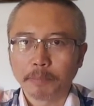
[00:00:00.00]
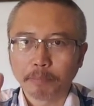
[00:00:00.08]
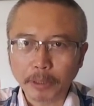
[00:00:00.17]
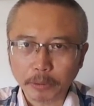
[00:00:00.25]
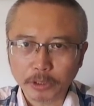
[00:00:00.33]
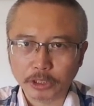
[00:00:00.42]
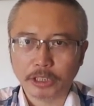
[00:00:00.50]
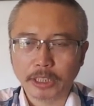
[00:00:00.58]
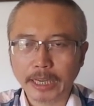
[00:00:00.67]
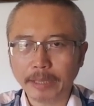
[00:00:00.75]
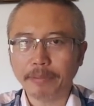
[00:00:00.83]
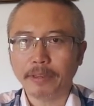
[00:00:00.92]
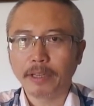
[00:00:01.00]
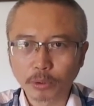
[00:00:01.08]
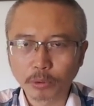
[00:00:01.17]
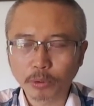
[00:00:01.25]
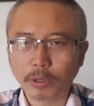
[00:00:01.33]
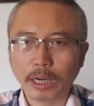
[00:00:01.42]
没有几天，
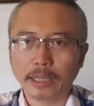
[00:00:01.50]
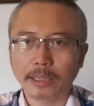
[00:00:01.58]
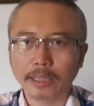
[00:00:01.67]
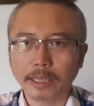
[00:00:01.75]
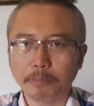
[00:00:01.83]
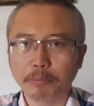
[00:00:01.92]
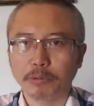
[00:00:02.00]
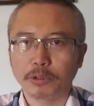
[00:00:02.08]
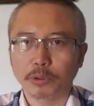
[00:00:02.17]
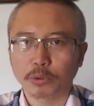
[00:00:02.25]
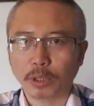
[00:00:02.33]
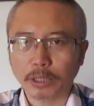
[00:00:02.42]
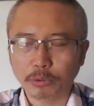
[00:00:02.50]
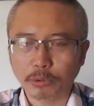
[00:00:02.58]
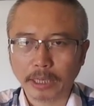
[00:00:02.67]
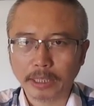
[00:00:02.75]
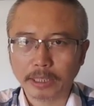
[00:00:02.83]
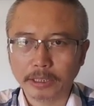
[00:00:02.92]
中共啊内部就传
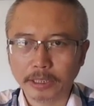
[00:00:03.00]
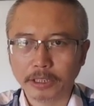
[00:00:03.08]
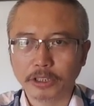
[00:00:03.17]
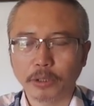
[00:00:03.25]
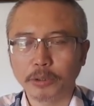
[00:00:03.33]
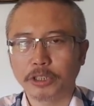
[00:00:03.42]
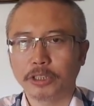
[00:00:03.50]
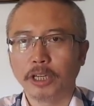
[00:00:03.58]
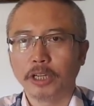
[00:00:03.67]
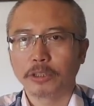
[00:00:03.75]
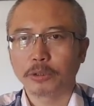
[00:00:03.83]
出来的这个消息，